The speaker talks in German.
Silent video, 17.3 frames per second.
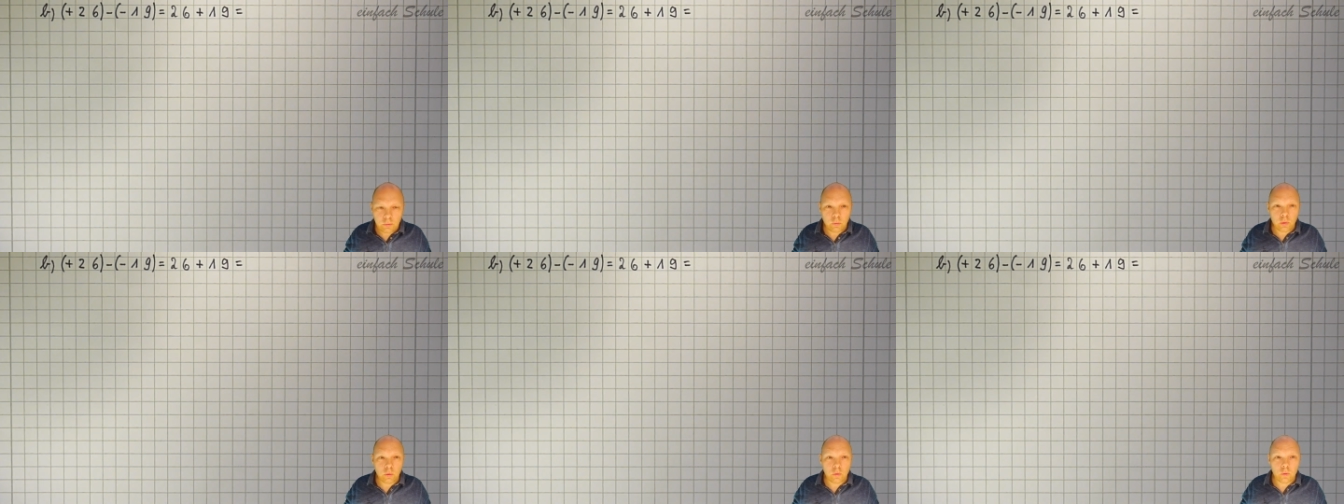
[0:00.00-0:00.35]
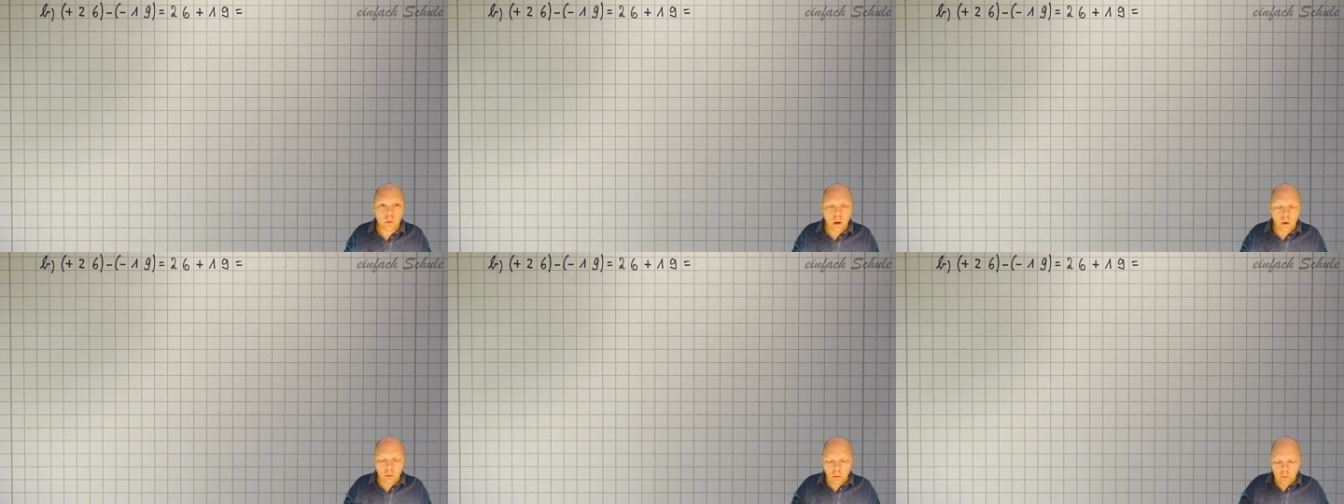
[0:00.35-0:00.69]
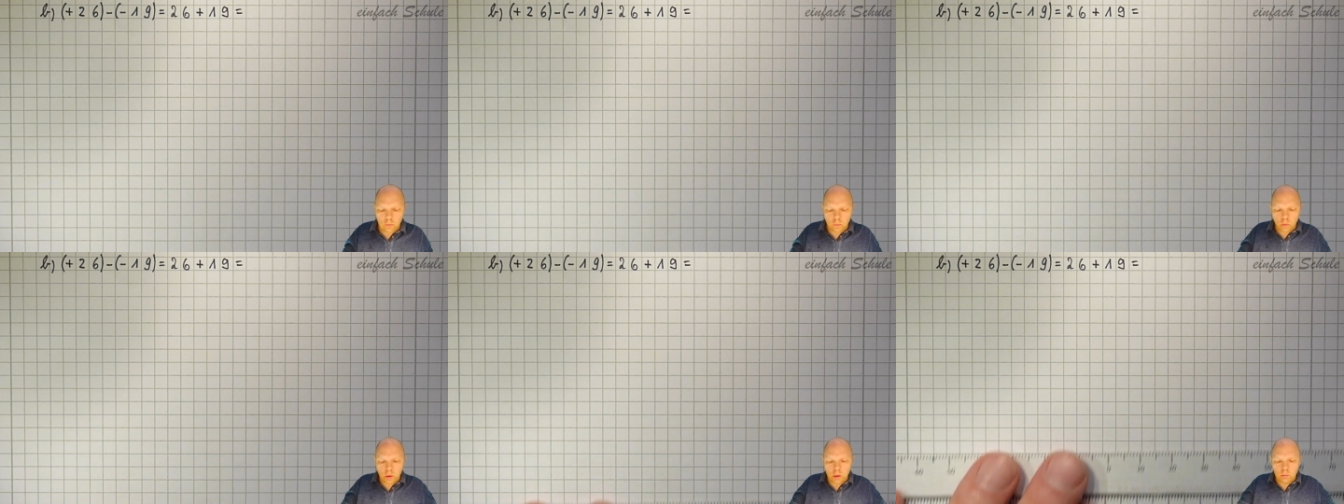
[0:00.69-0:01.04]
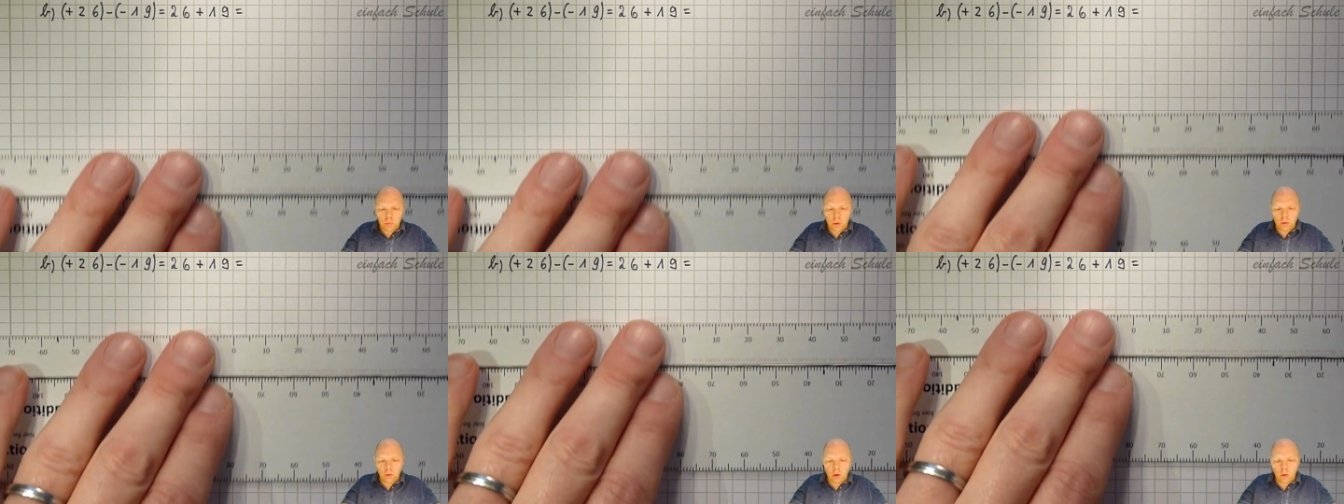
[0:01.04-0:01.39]
das würdest du auch noch so
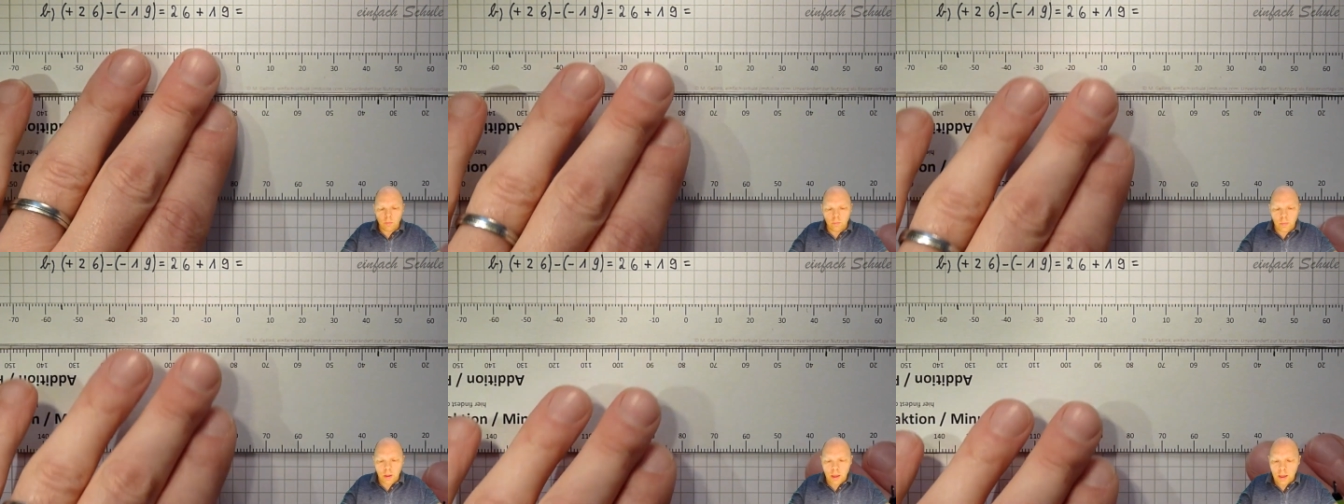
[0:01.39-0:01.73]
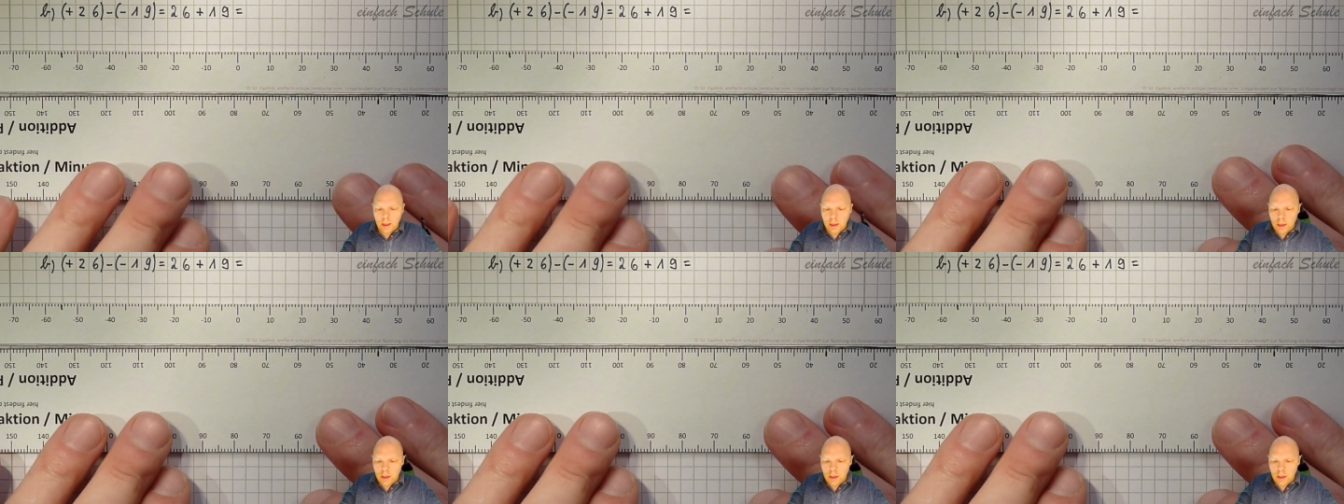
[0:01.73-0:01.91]
hinbekommen.